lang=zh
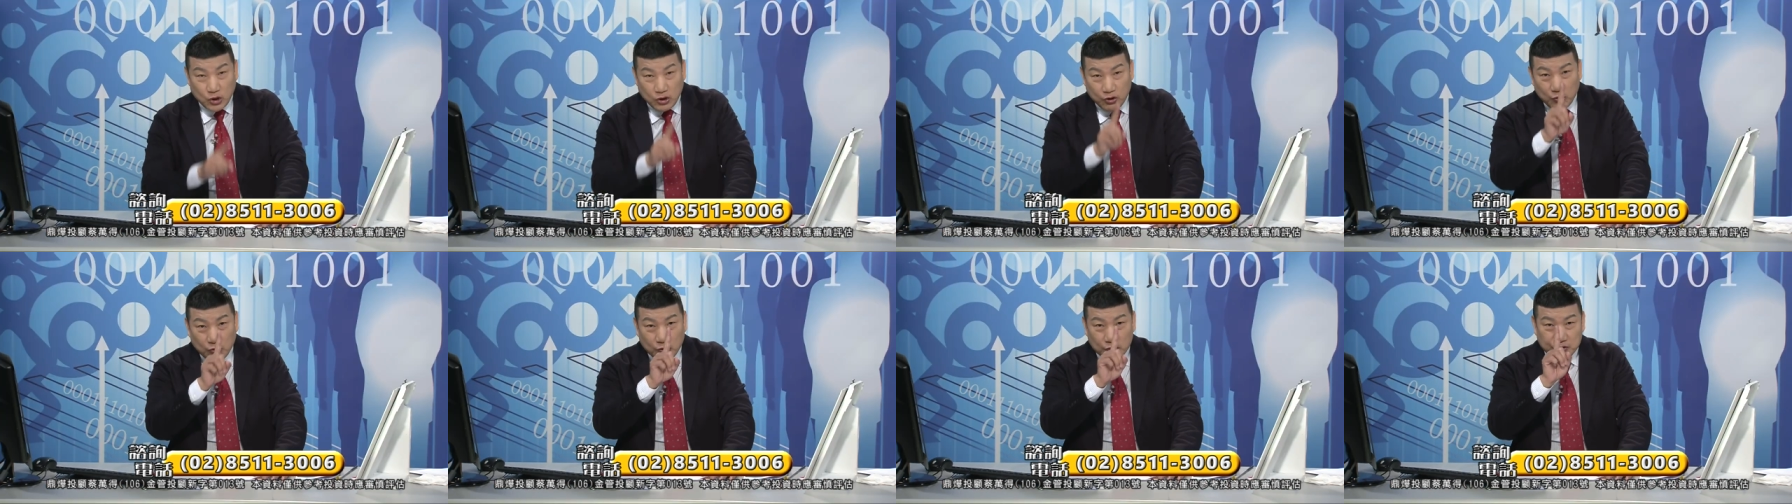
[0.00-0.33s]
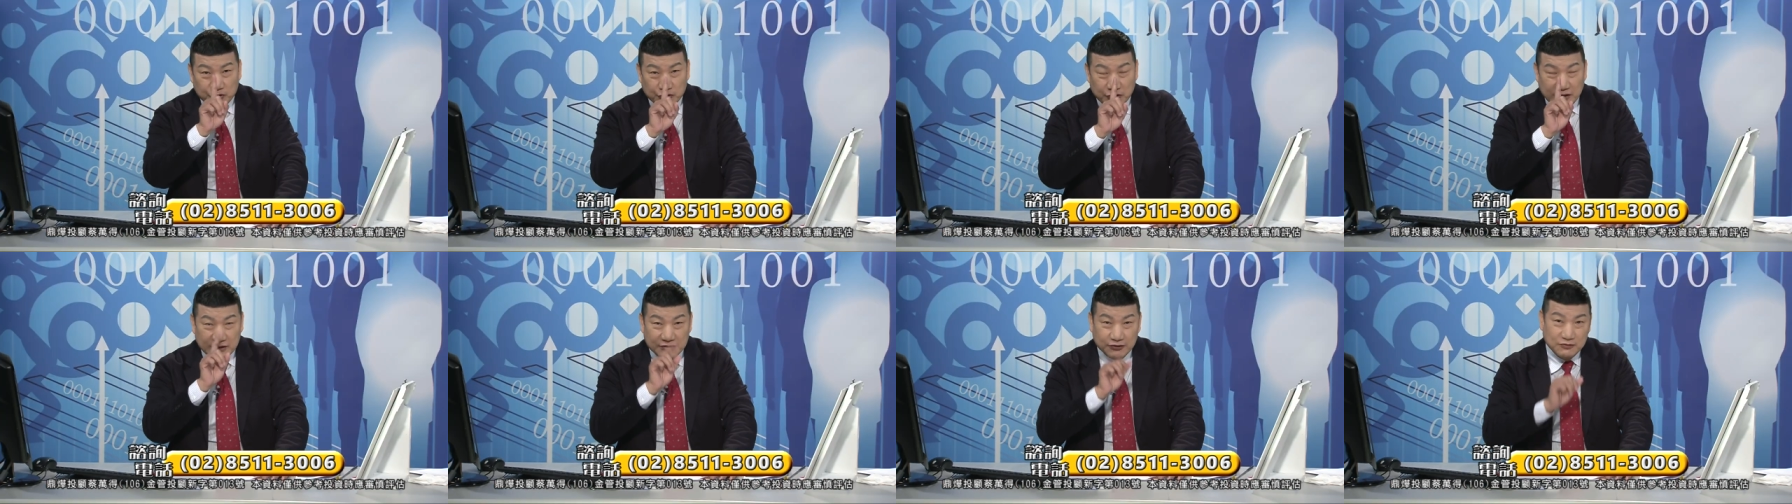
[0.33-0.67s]
候，或
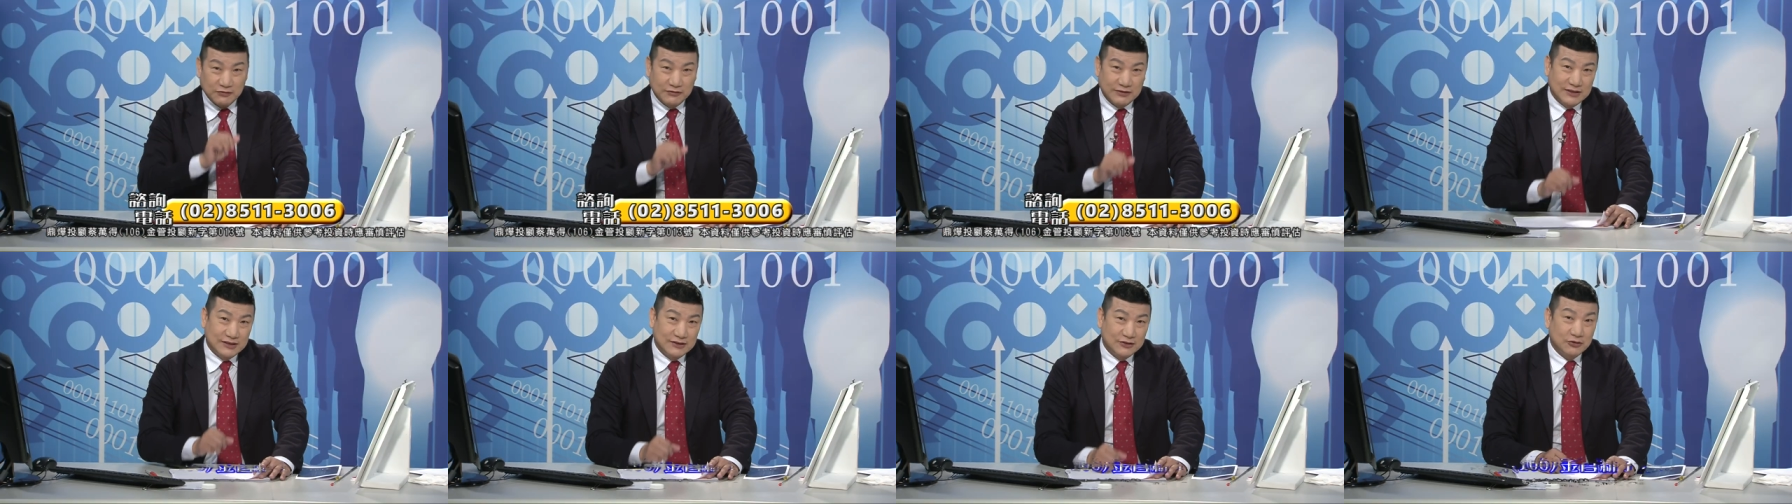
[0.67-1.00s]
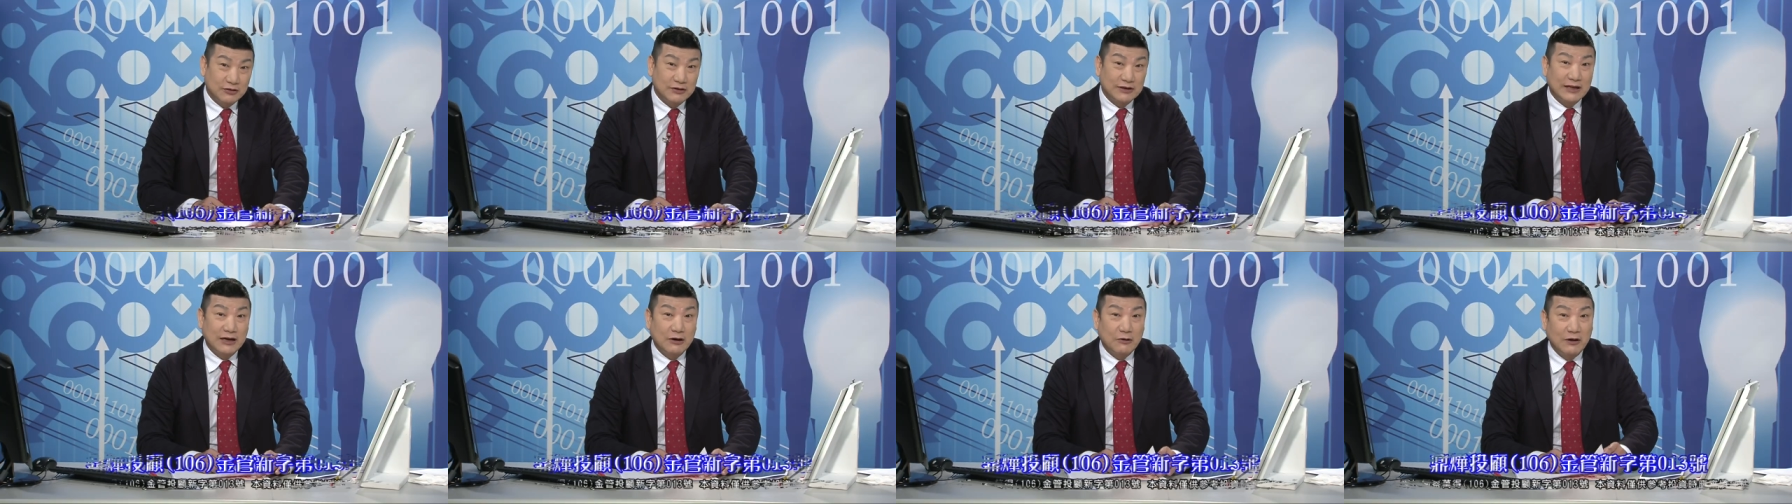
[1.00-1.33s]
许很多人
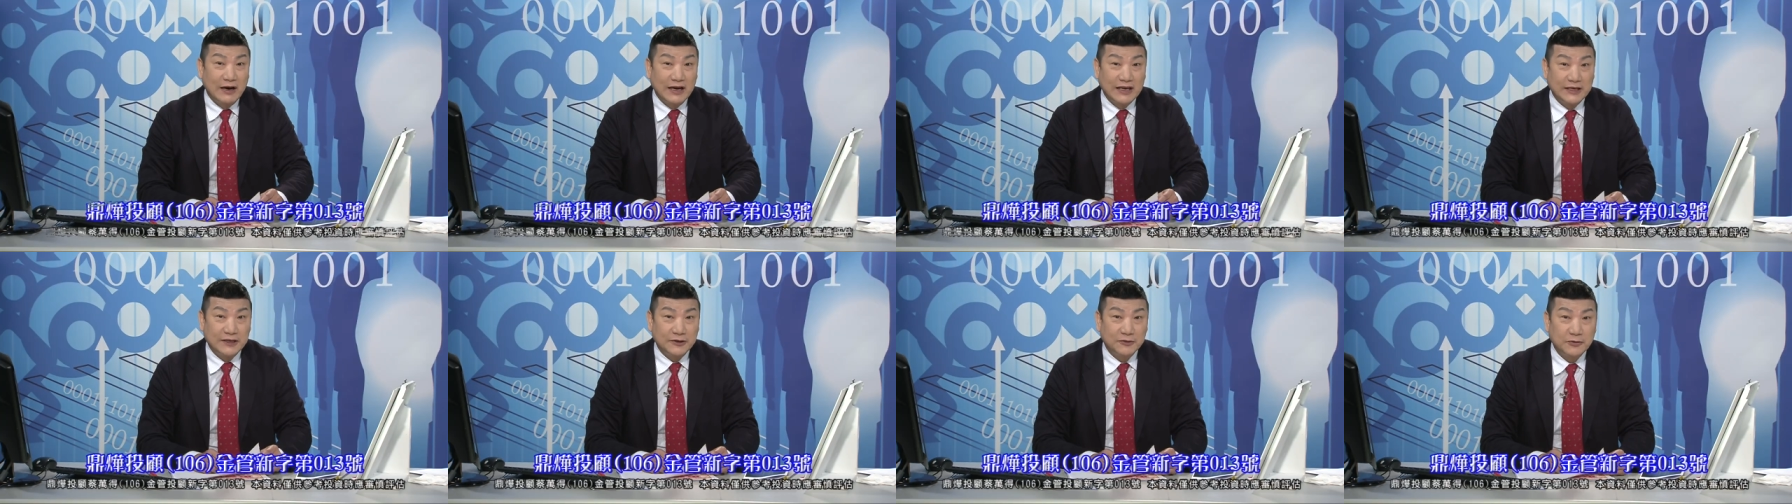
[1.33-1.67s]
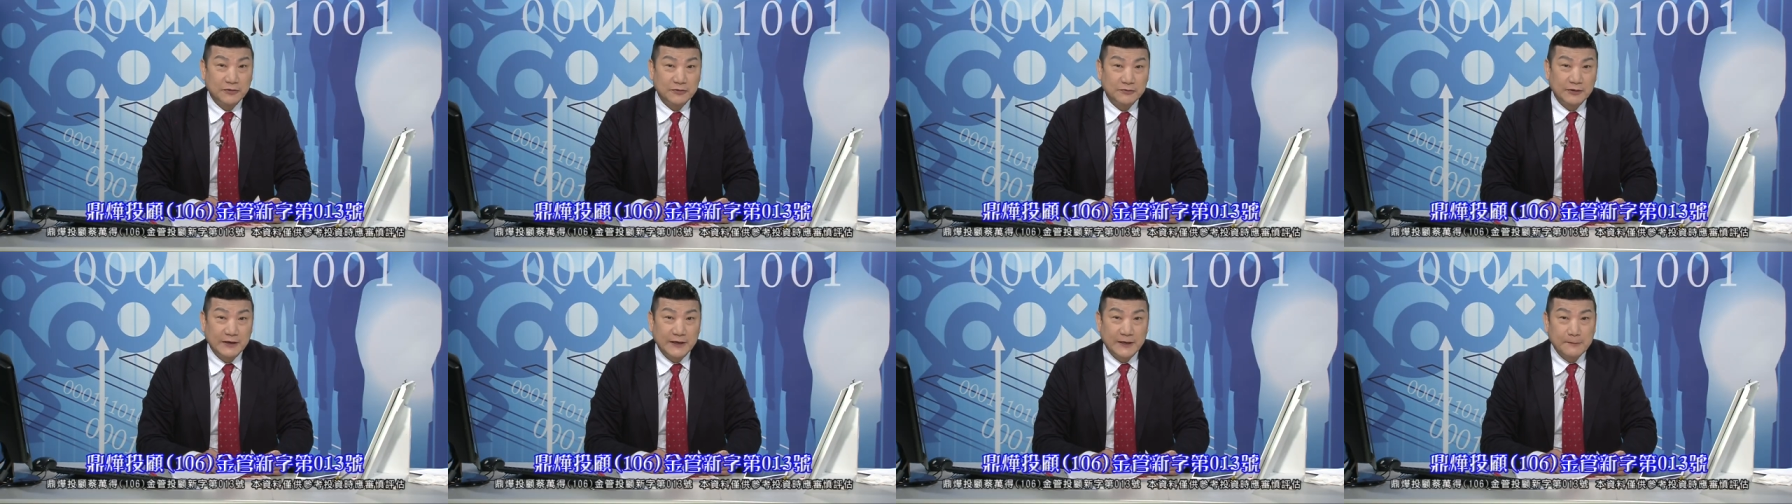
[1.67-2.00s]
都在怀疑，
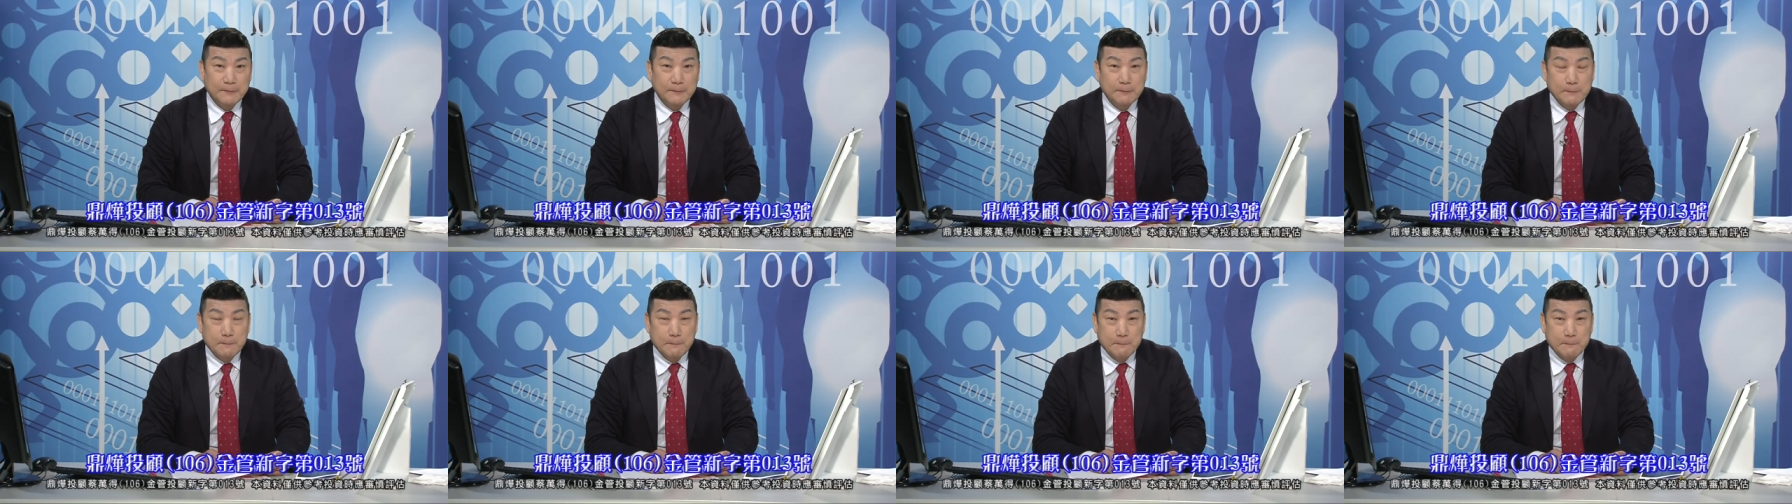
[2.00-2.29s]
对不对？